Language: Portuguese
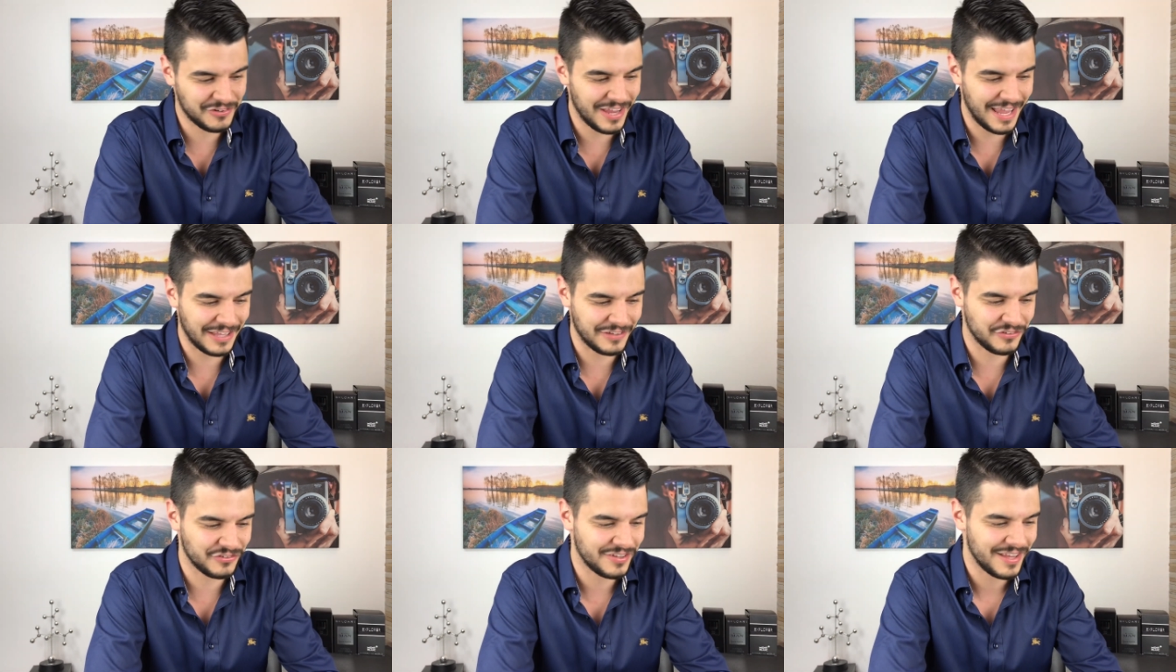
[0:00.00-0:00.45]

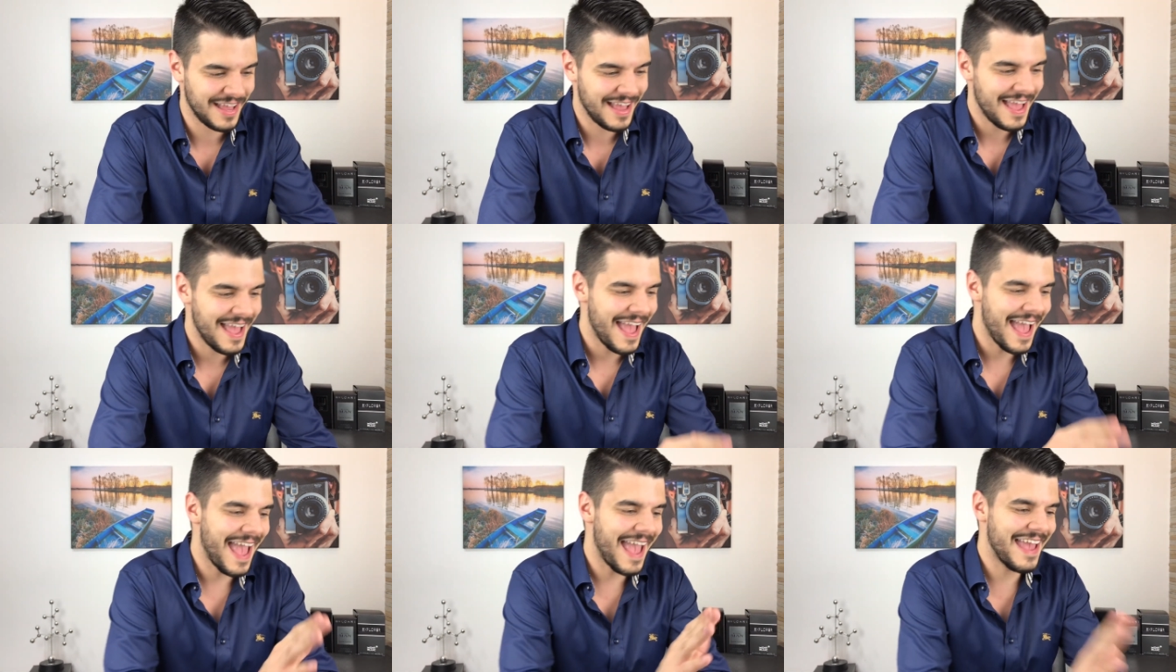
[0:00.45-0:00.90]
Gente,
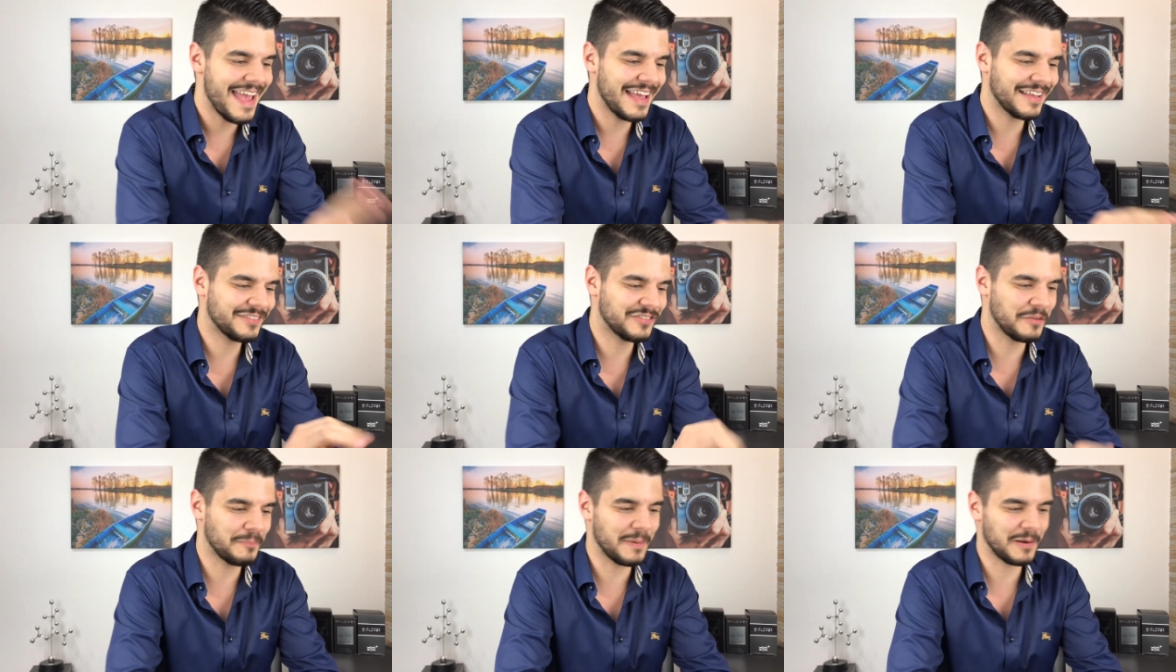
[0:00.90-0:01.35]
é
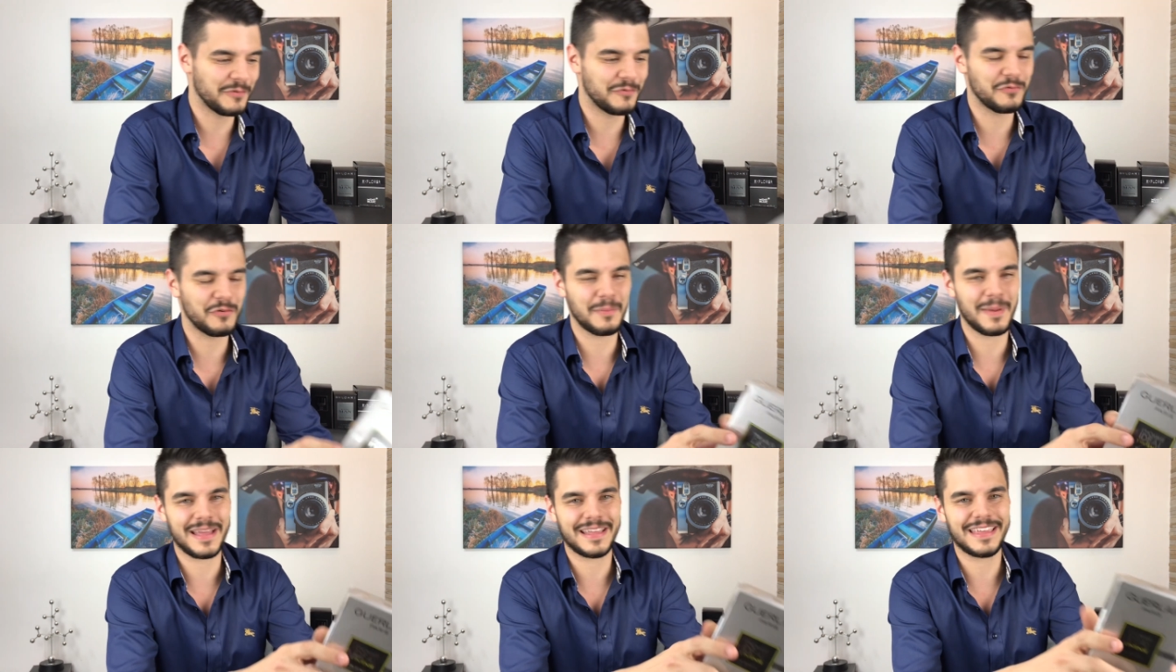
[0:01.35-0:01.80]
este
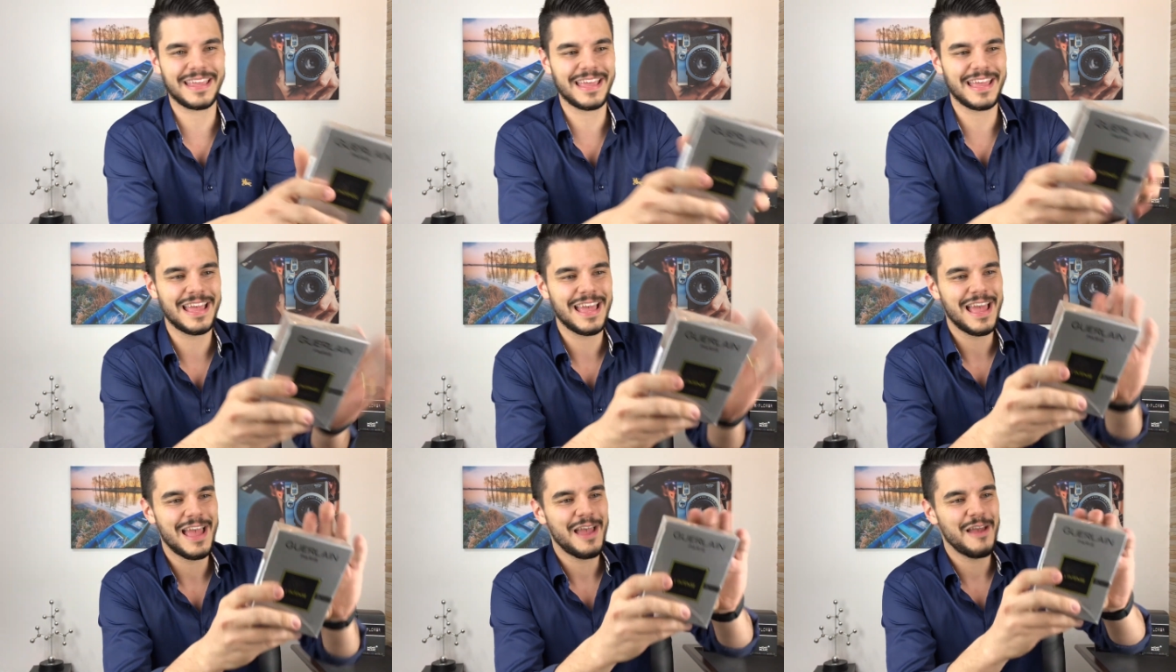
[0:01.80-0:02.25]
perfume
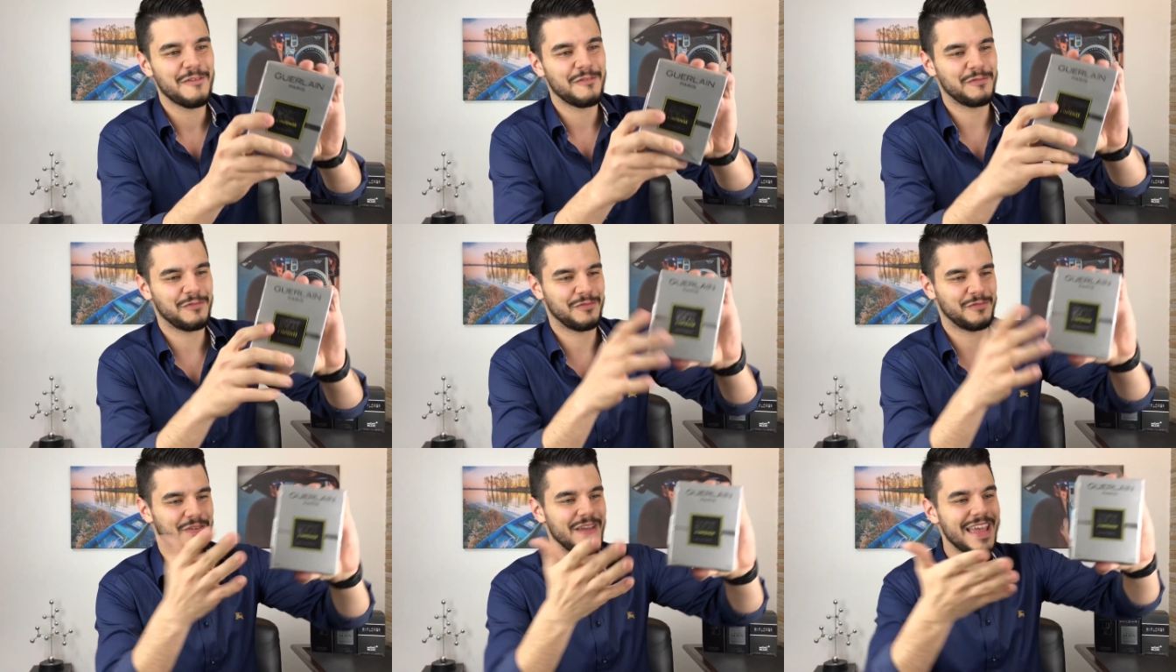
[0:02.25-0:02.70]
aqui
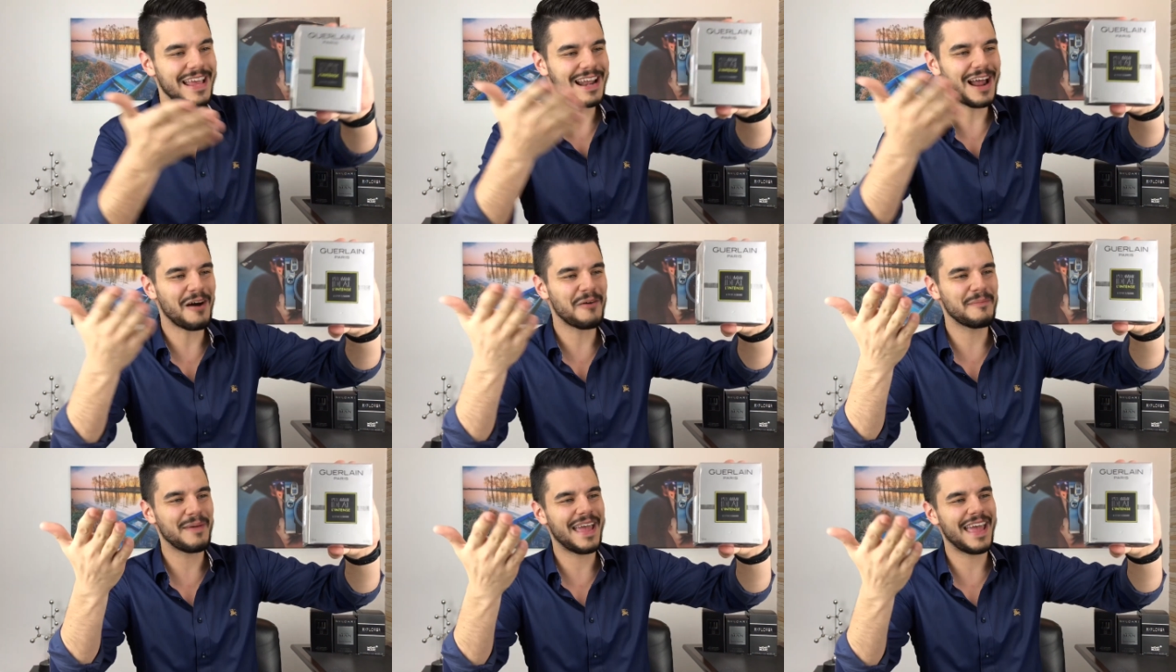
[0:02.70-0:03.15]

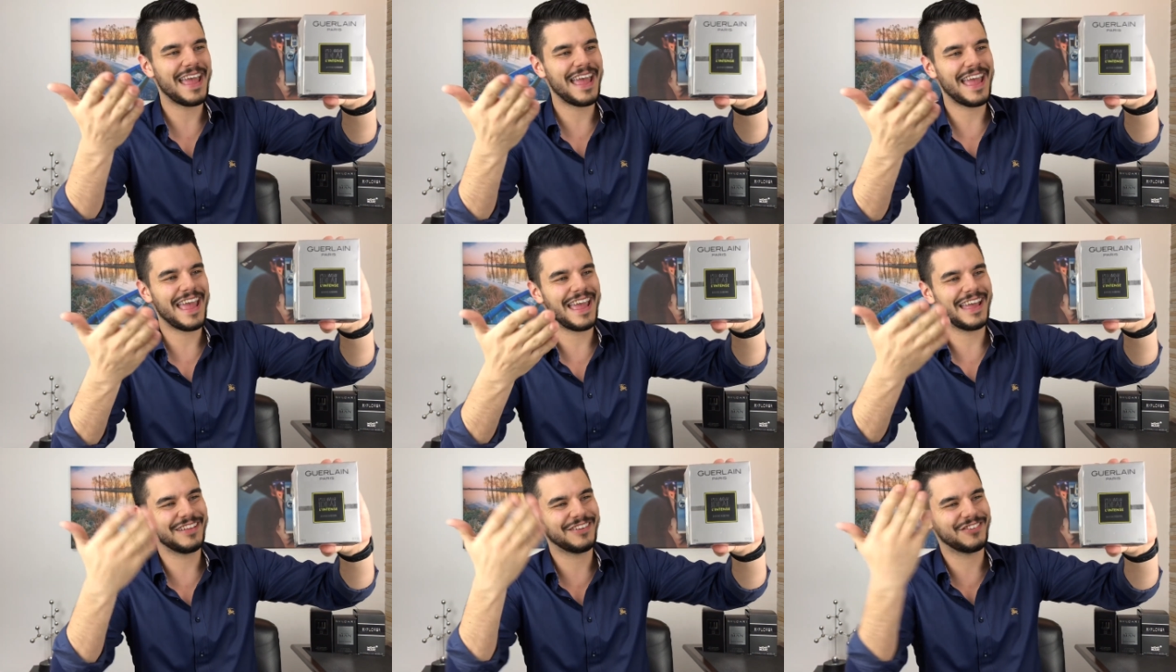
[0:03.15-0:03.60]

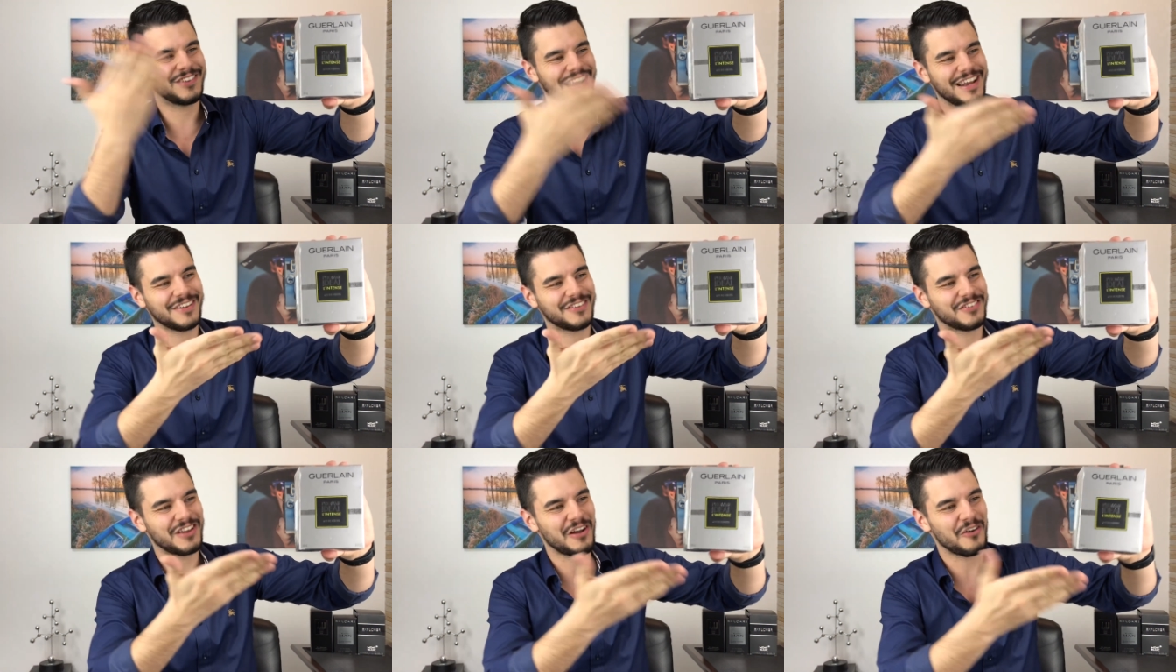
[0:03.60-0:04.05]
Finalmente
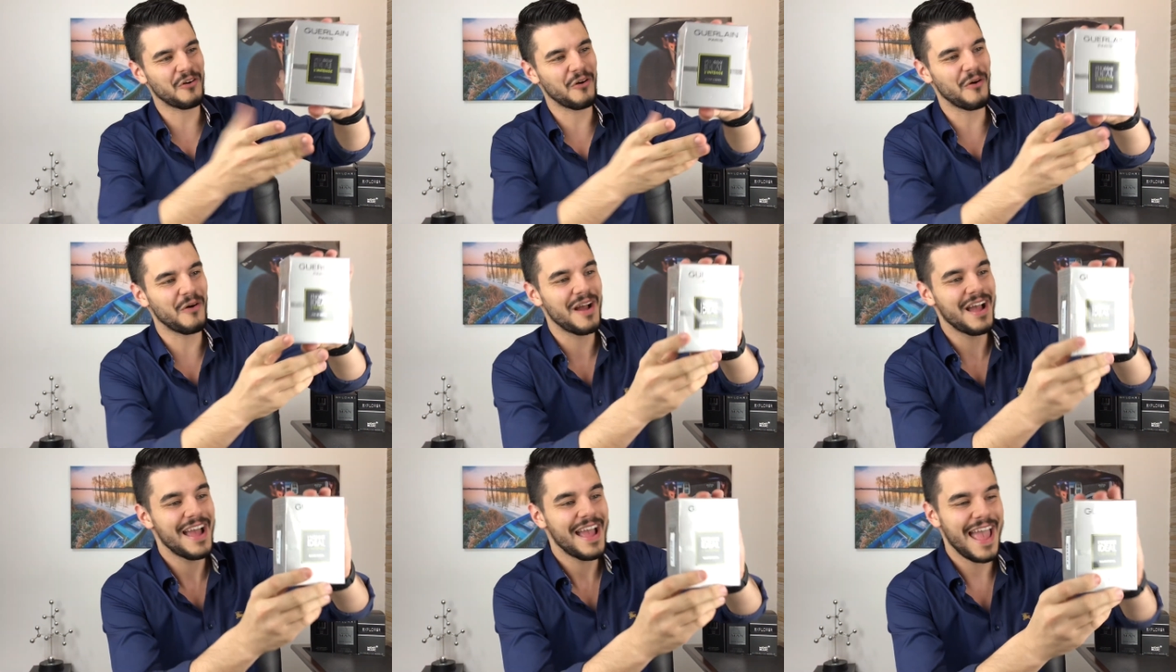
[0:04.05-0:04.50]
ele
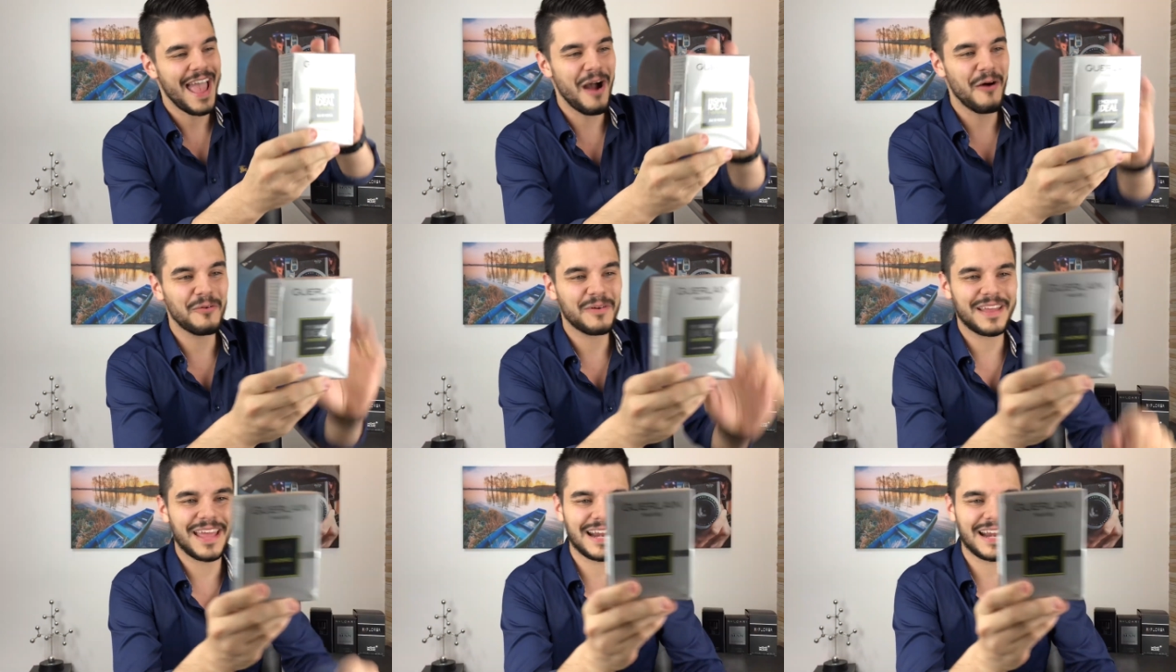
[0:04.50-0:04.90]
chegou, é o